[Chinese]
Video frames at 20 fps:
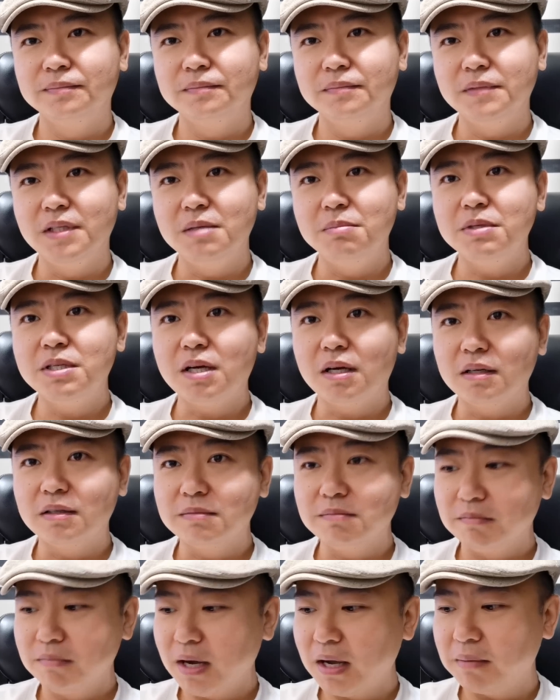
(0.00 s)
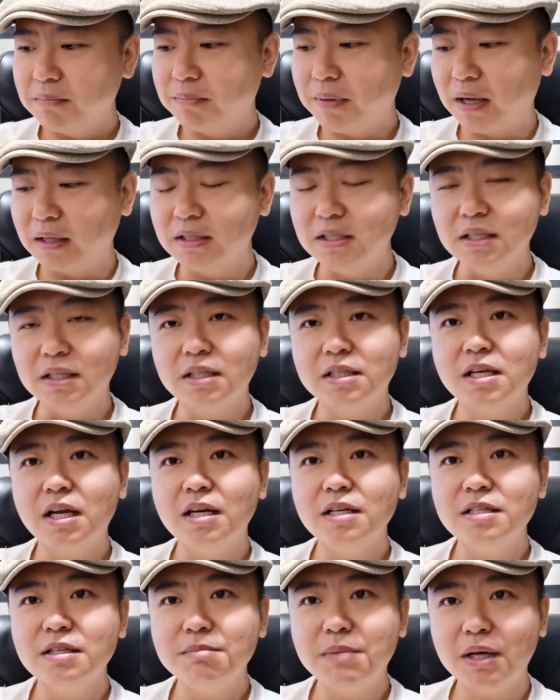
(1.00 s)
你不想卖把你的天
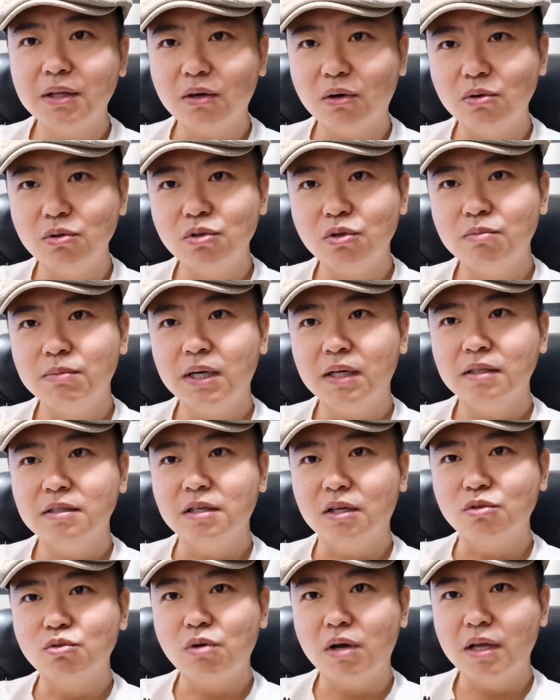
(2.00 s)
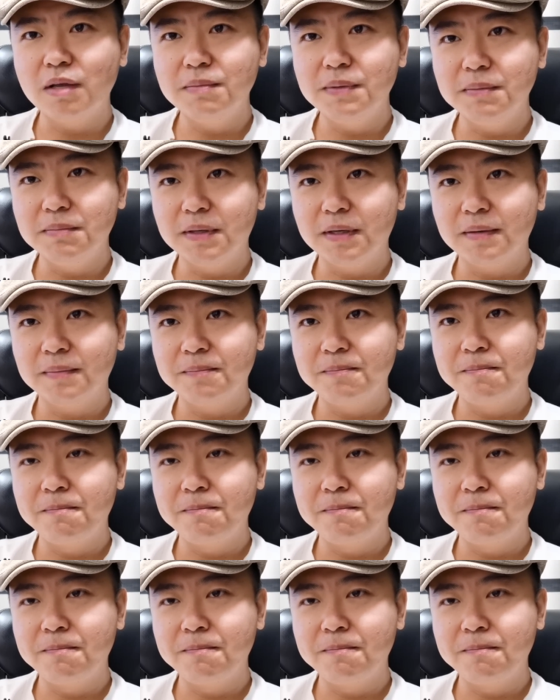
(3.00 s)
然气卖到欧洲吗？想赚一笔吗？